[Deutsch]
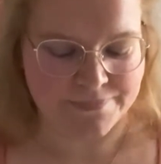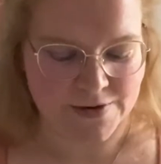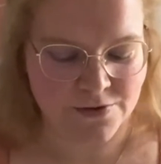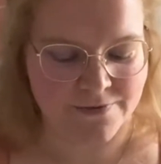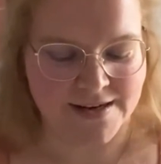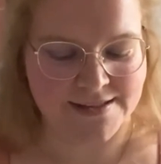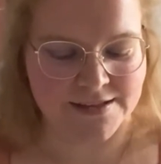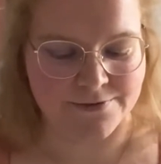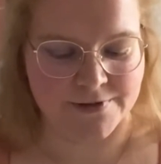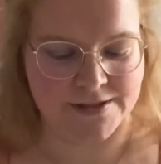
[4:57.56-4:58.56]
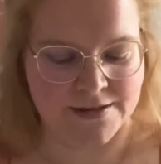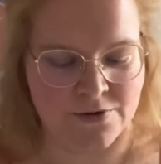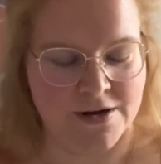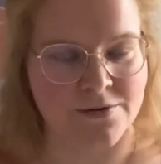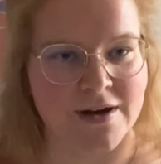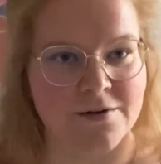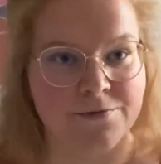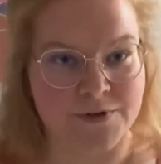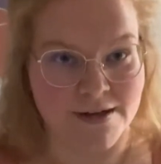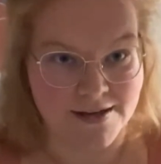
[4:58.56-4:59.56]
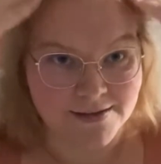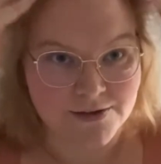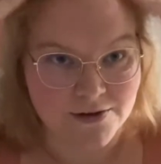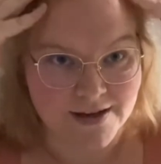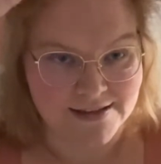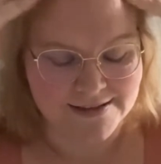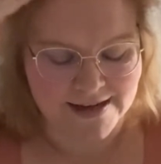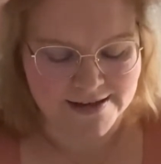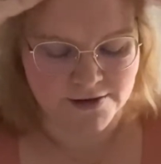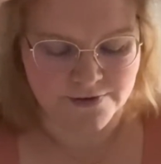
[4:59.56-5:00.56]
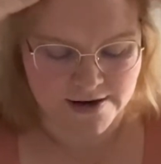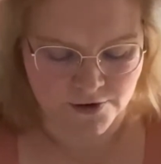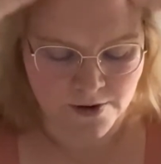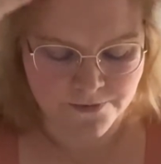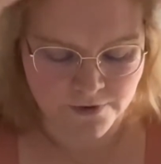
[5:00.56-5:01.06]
Und wenn es sich für dich in Ordnung anfühlt, dann kannst du auch ganz leicht auf deinen Kopf